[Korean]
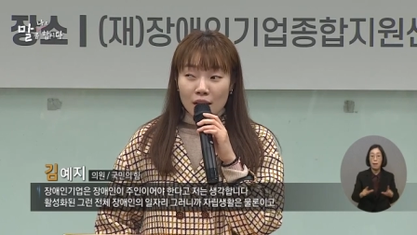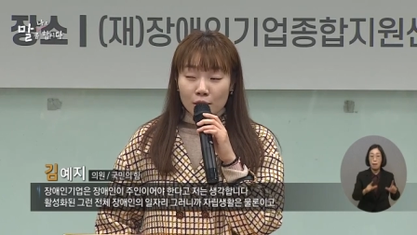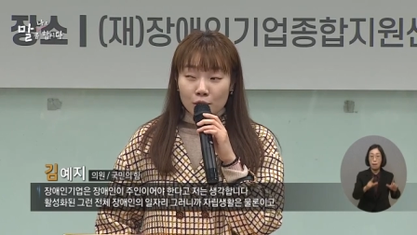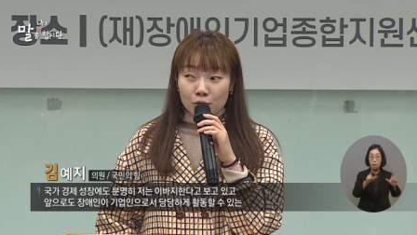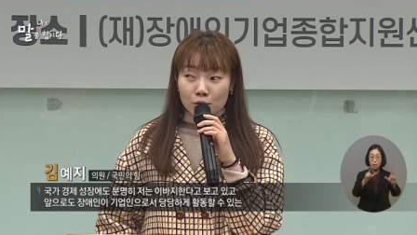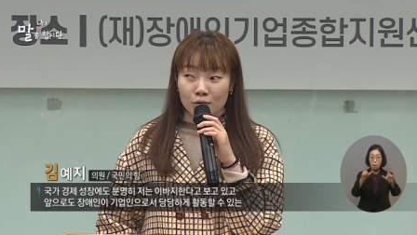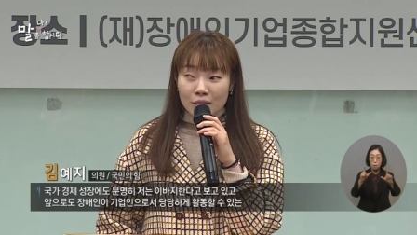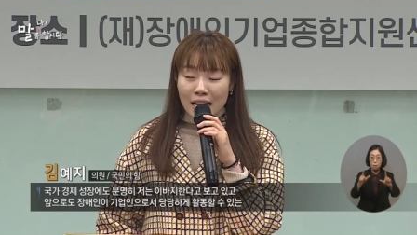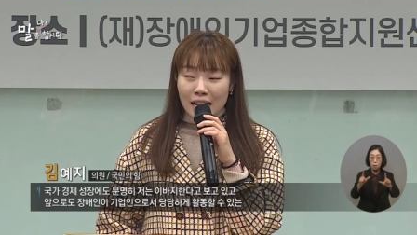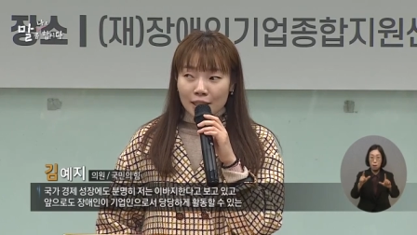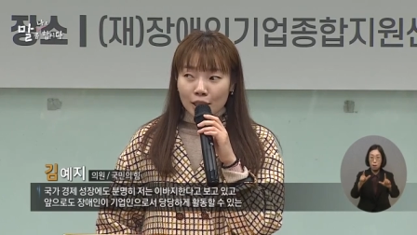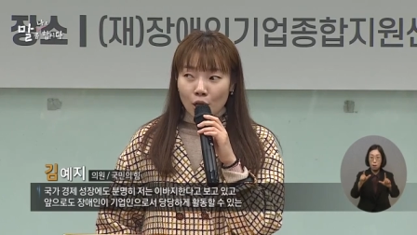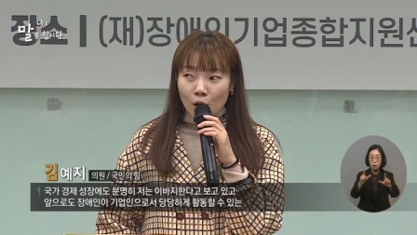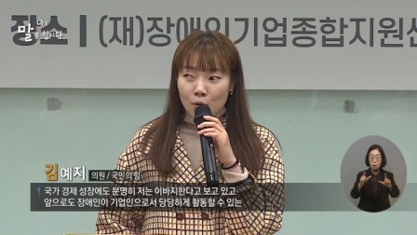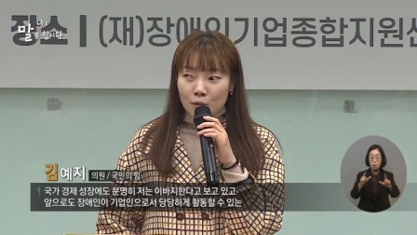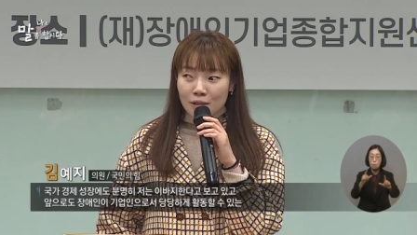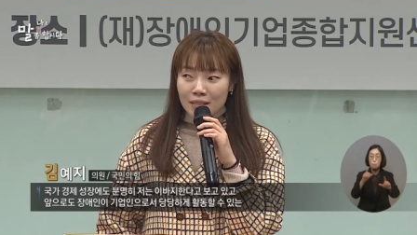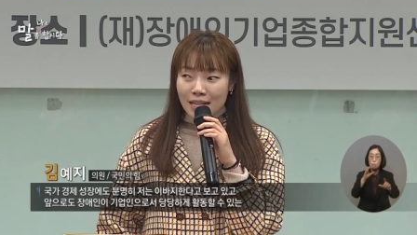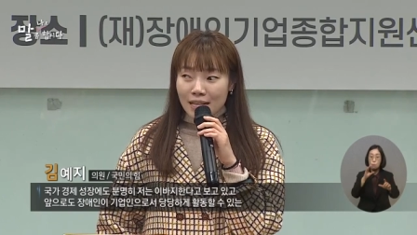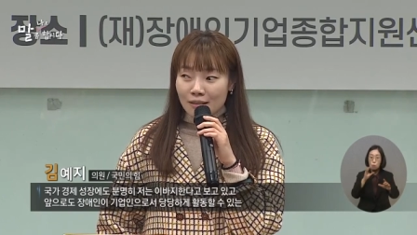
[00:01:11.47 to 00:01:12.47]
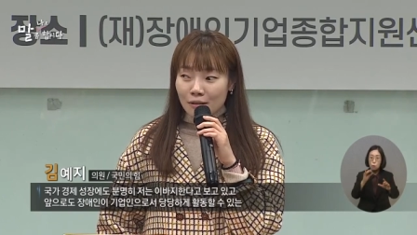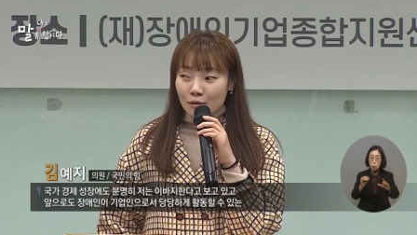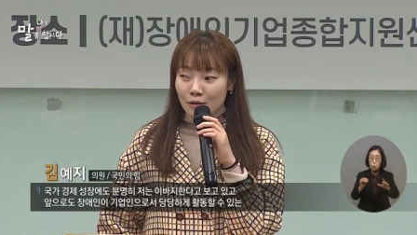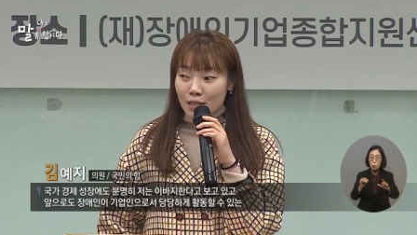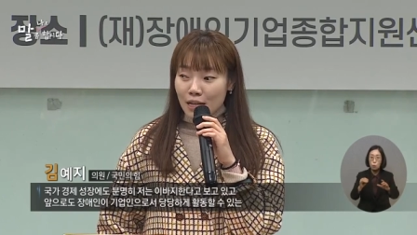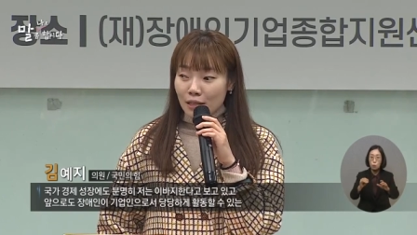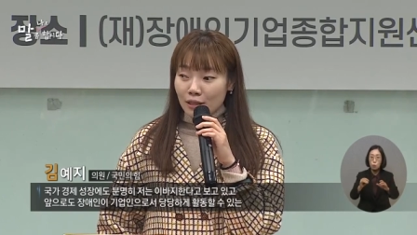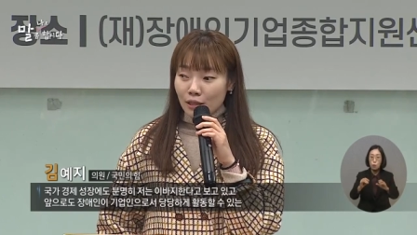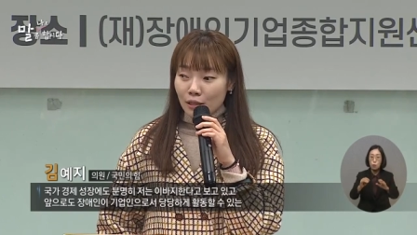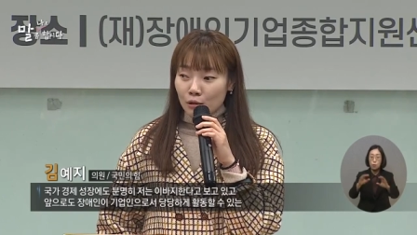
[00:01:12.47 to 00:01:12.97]
국가 경제
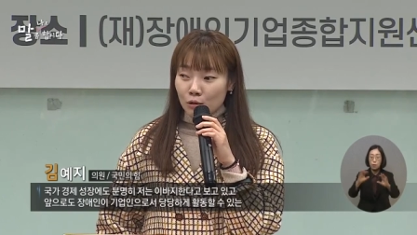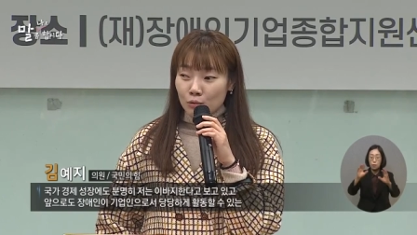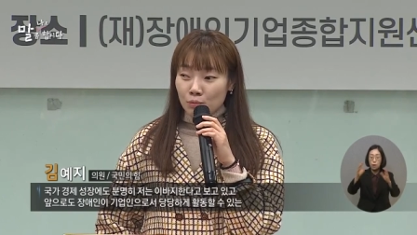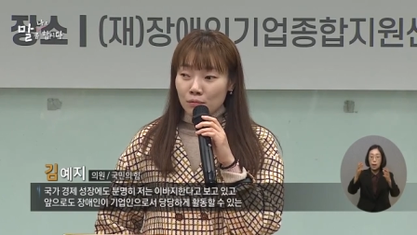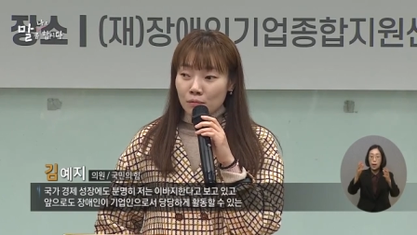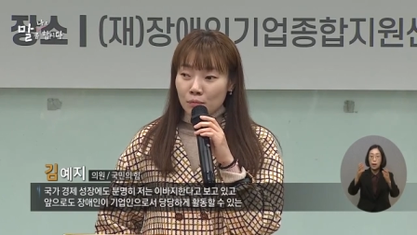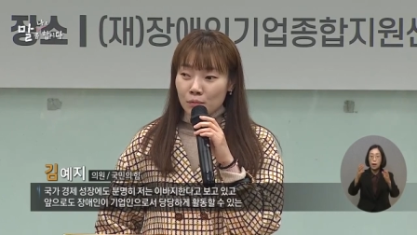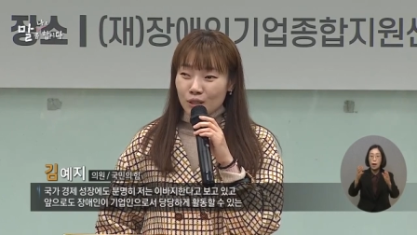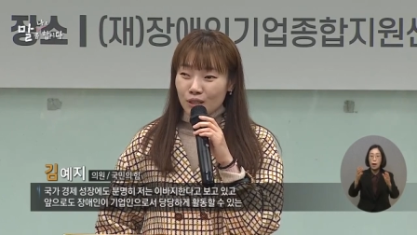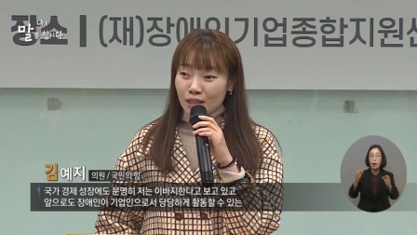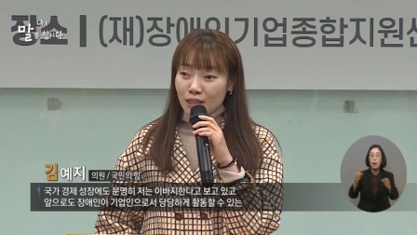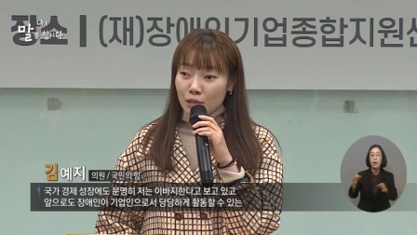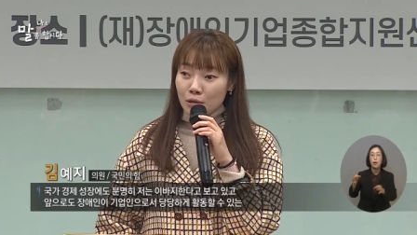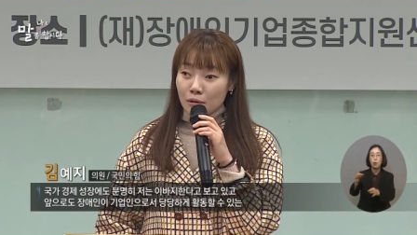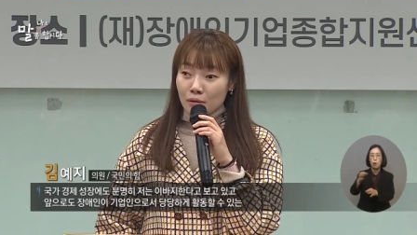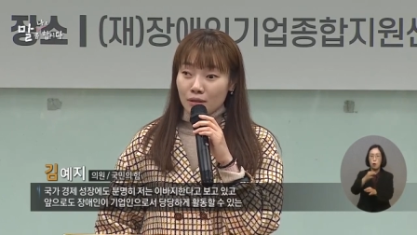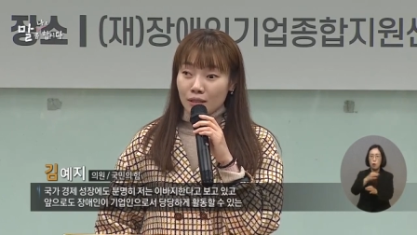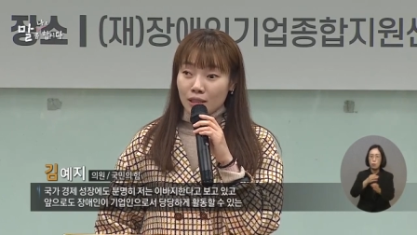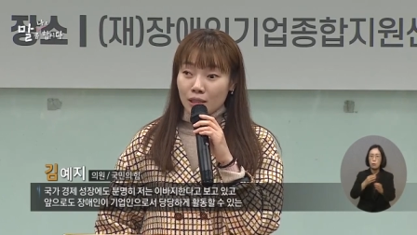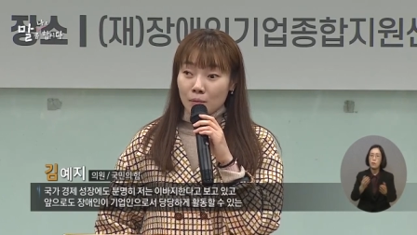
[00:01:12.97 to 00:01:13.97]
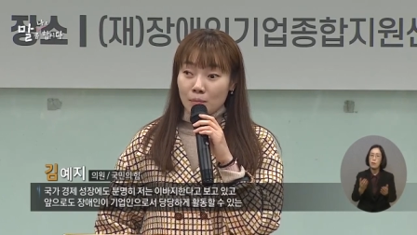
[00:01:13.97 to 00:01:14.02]
성장에도 분명히 저는